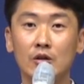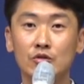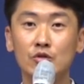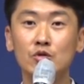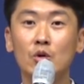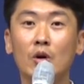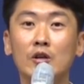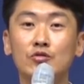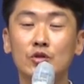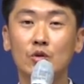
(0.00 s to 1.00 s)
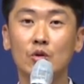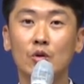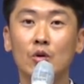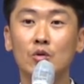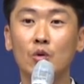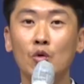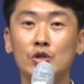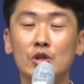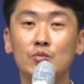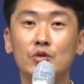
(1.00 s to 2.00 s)
순종할 수 있도록
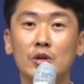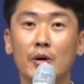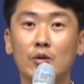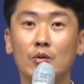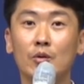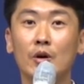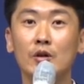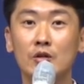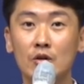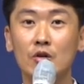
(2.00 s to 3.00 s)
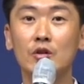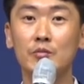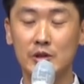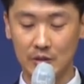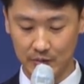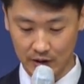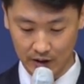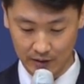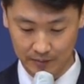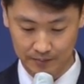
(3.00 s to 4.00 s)
도우시는 분이 바로 성령님이십니다.